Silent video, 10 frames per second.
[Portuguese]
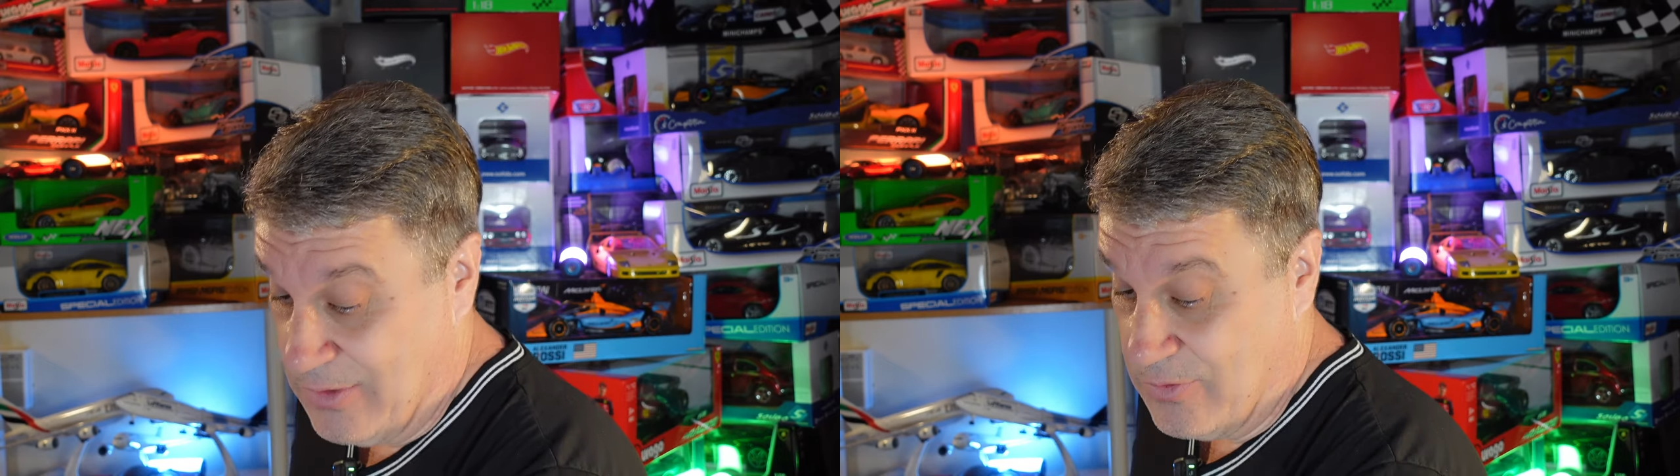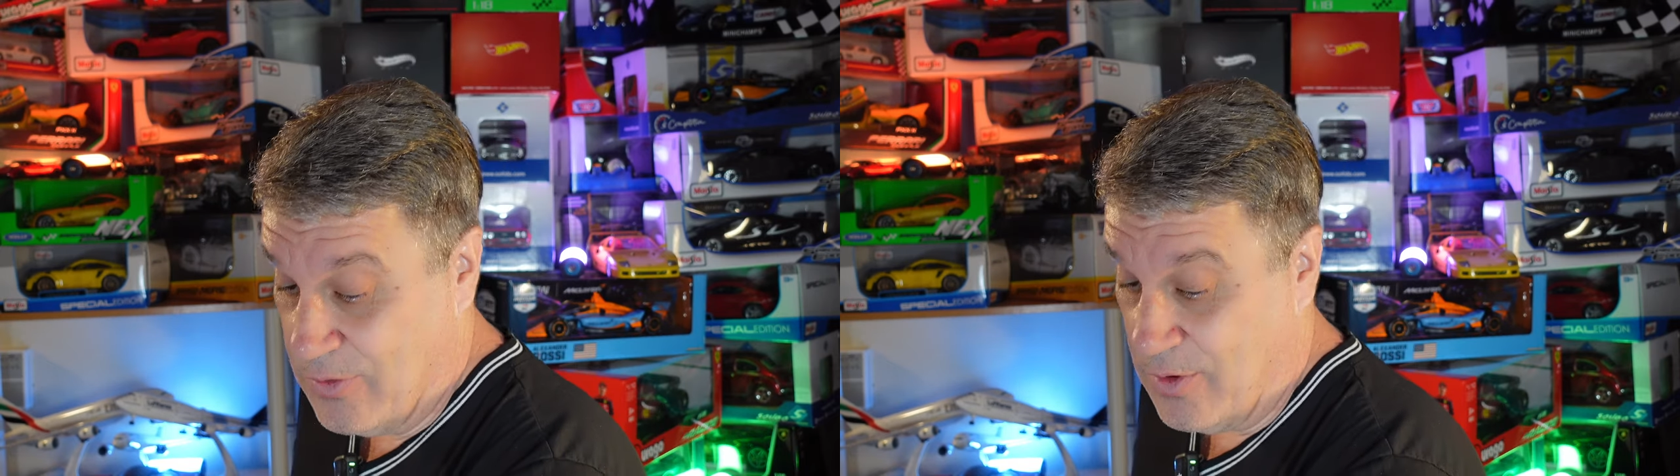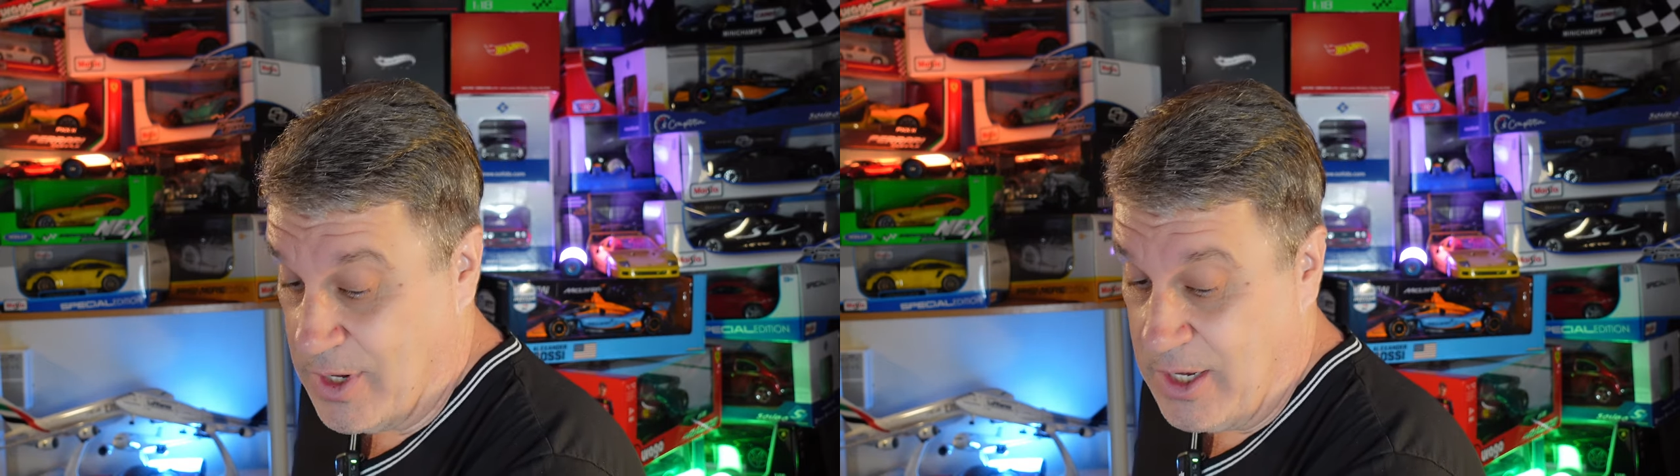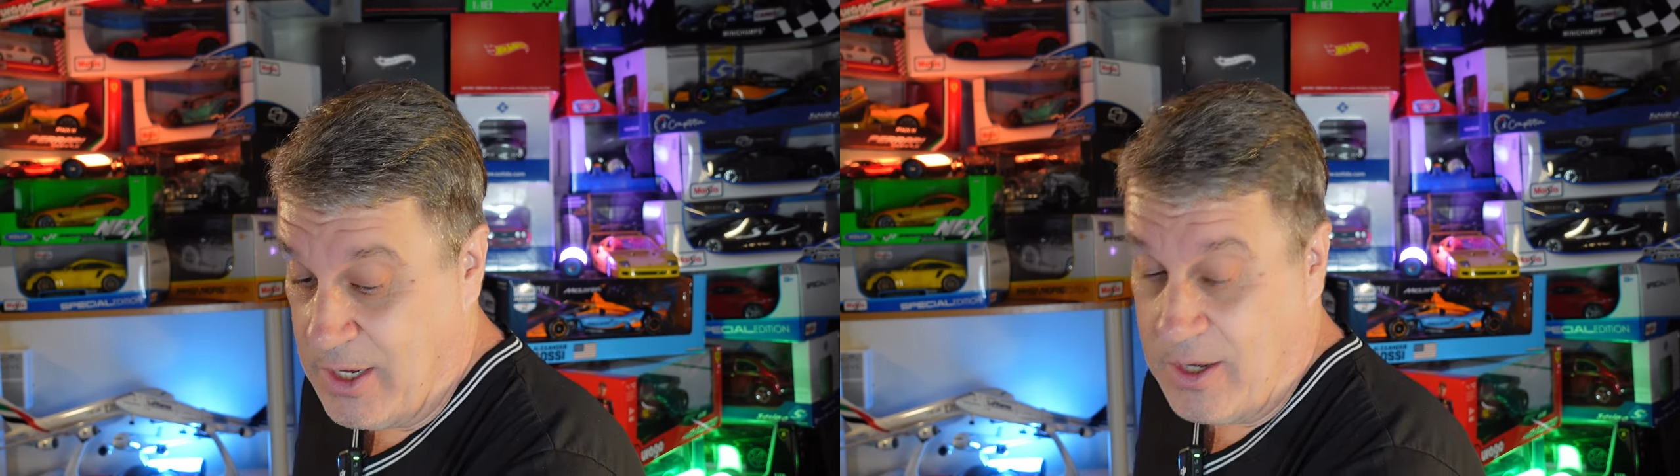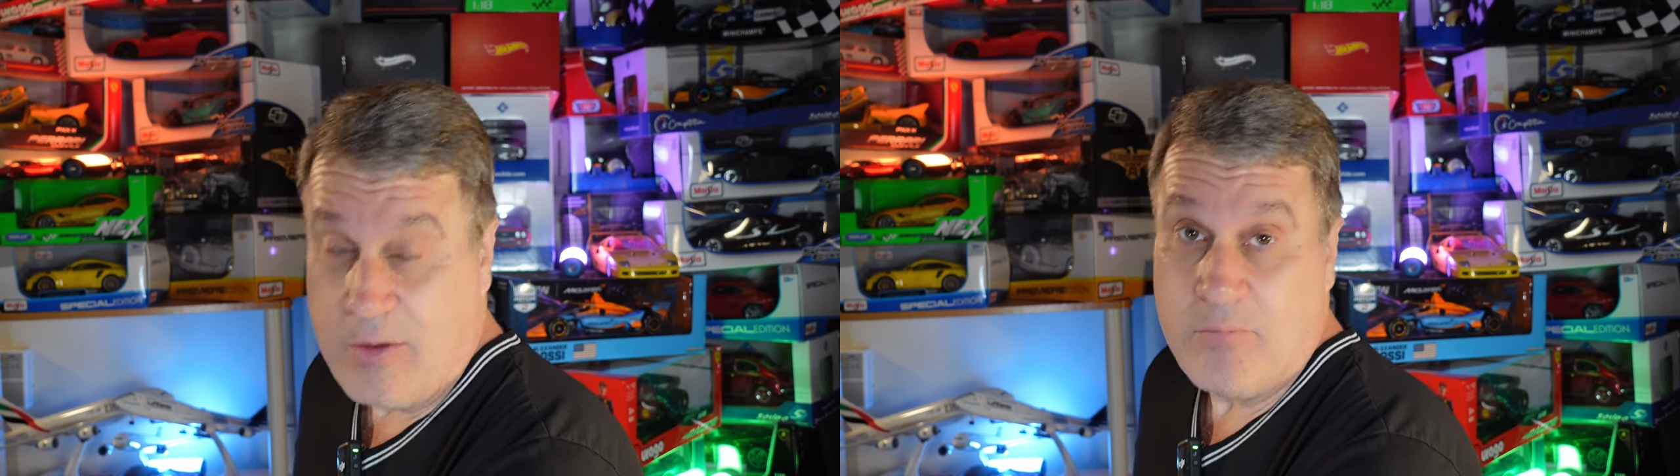Só
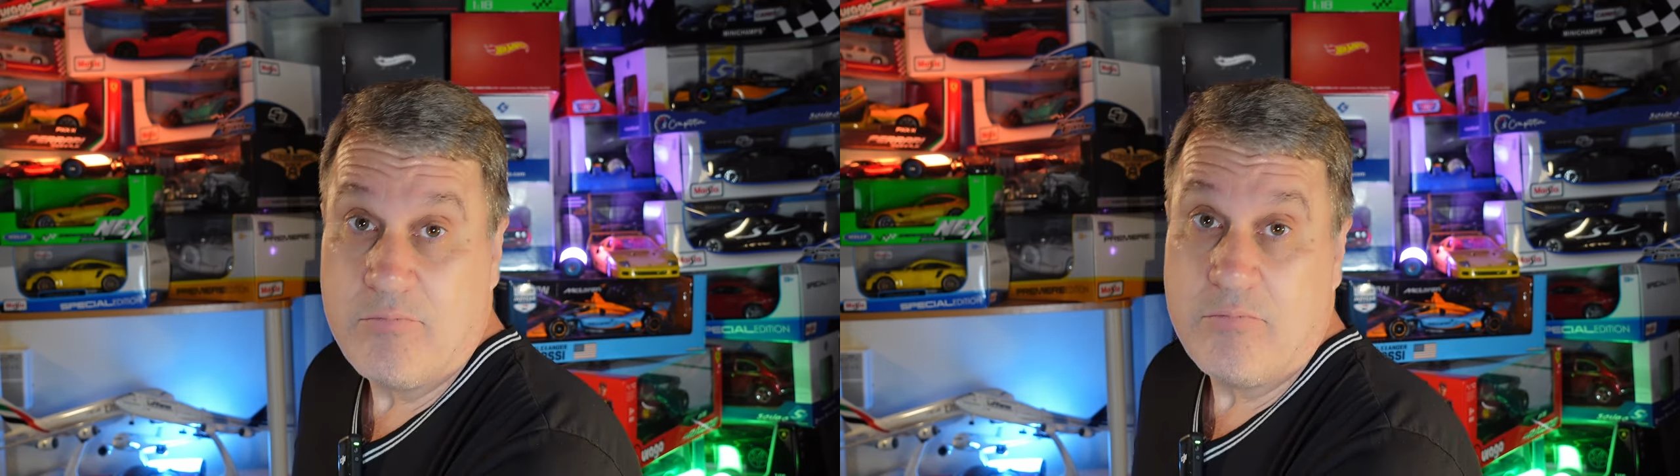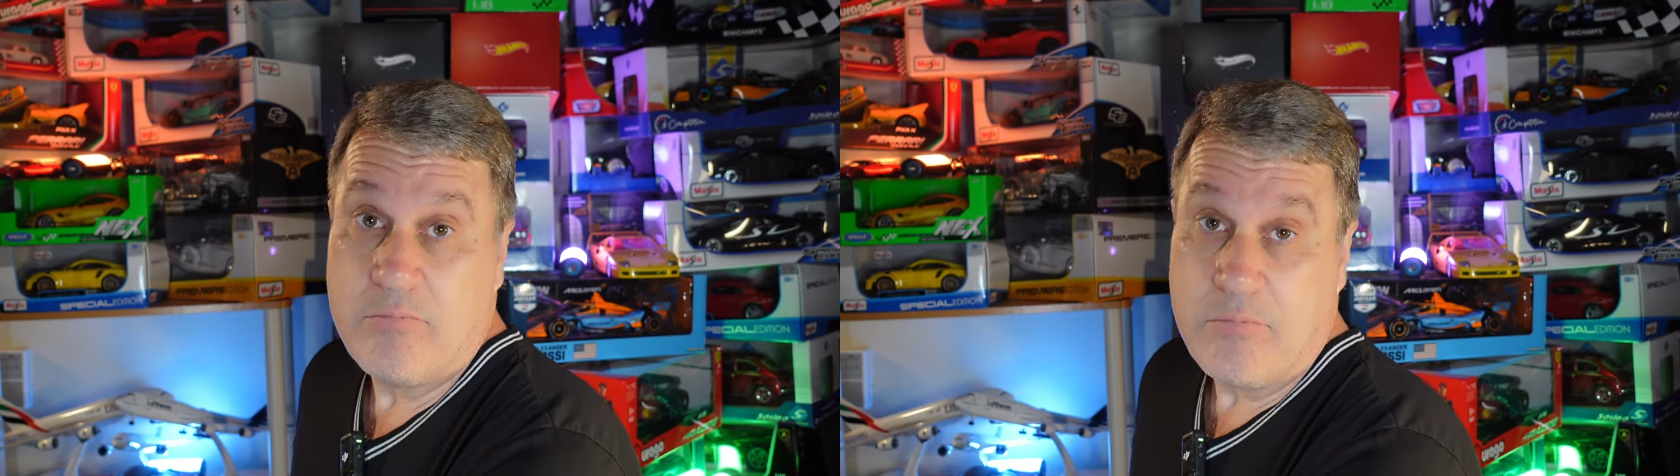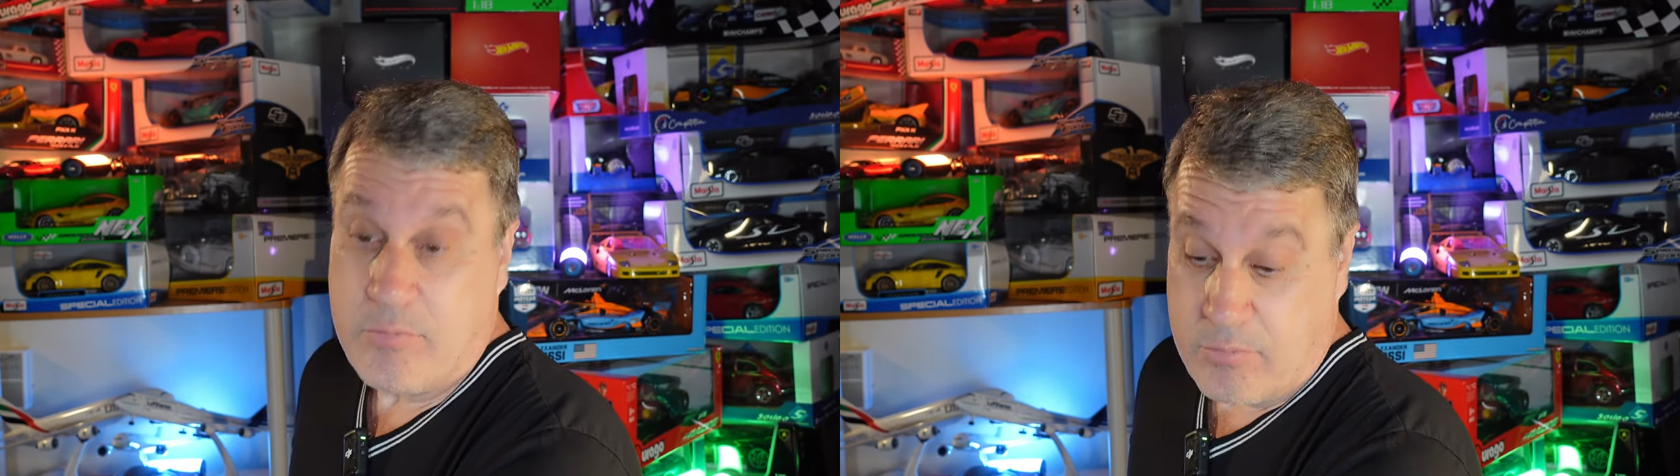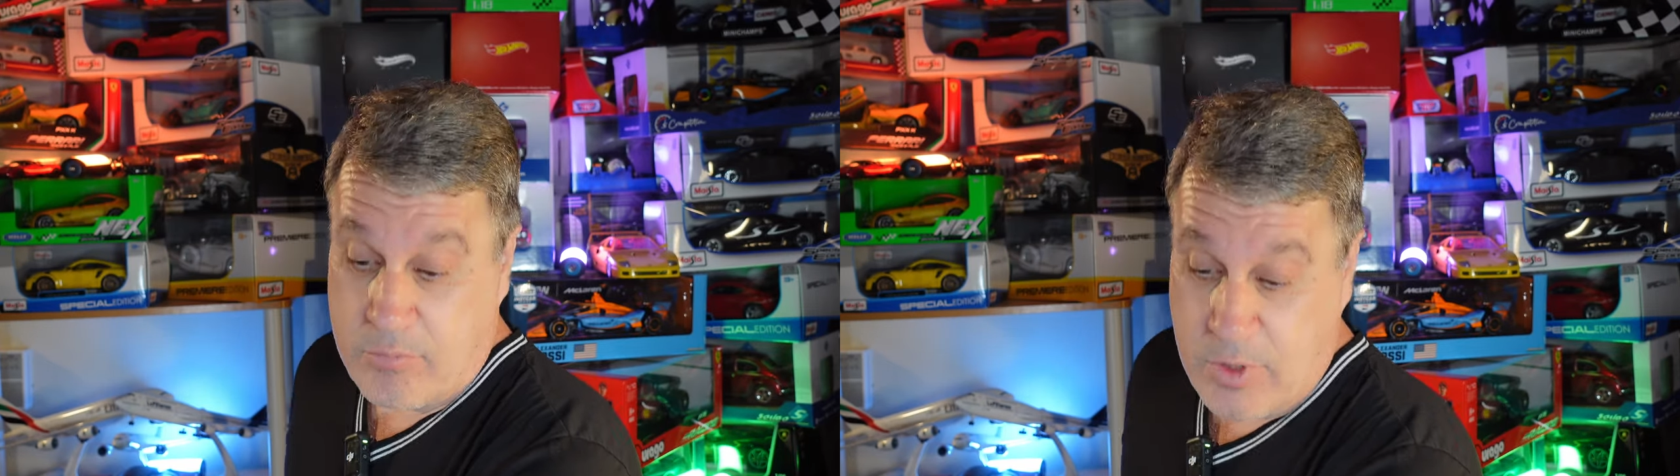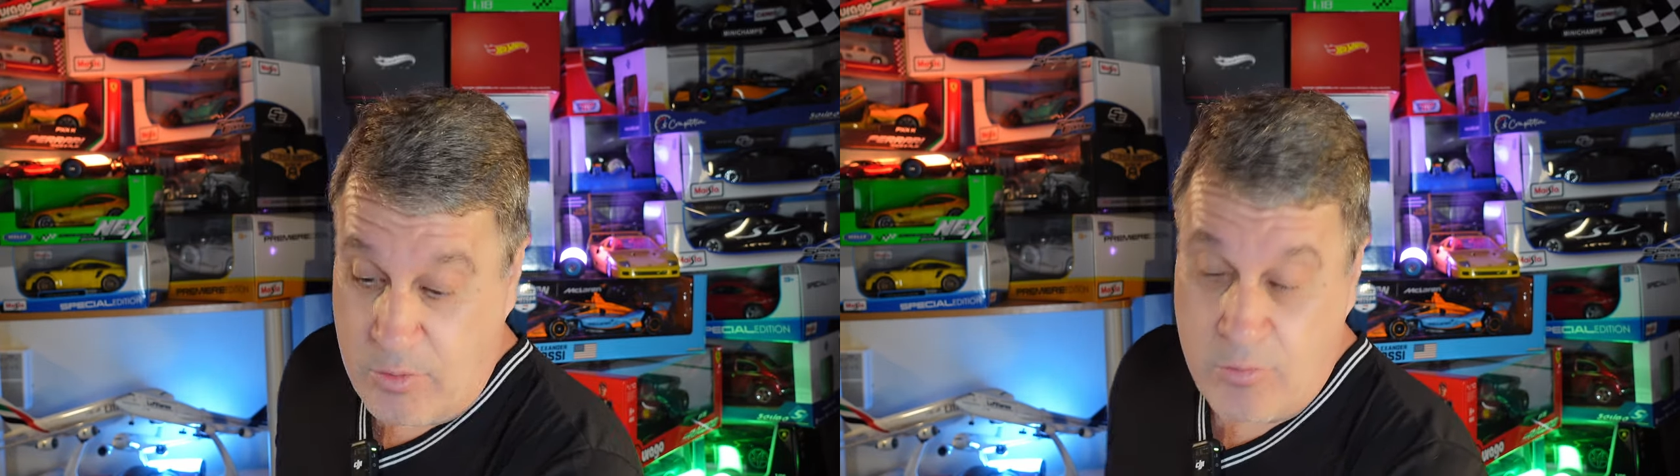que
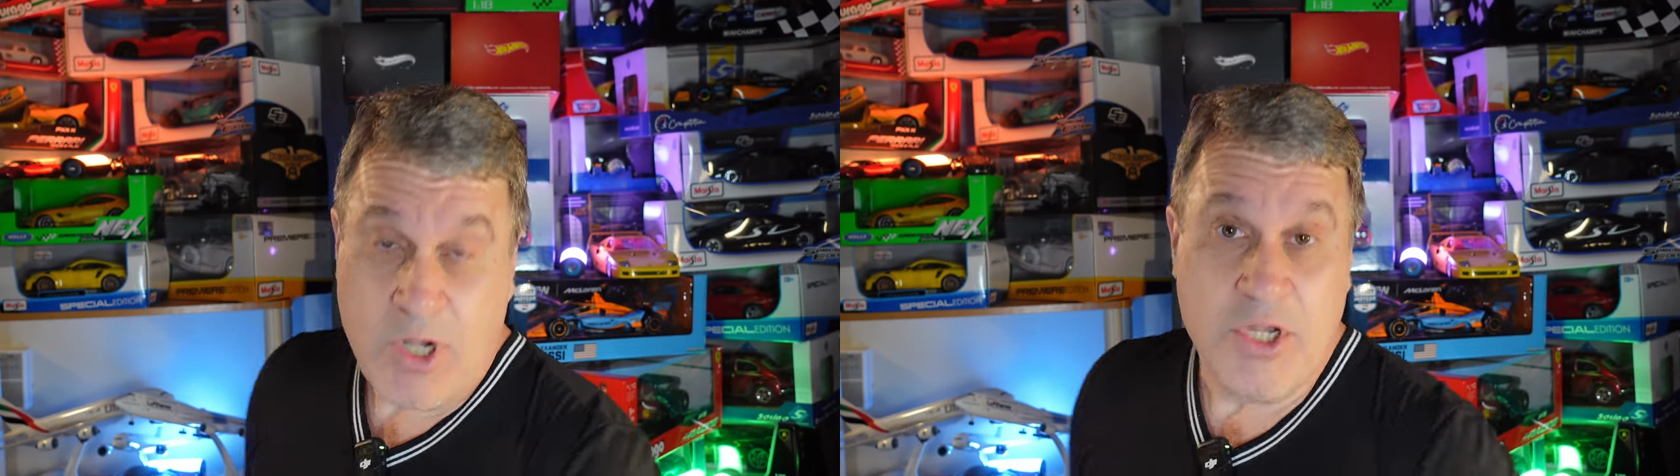eu não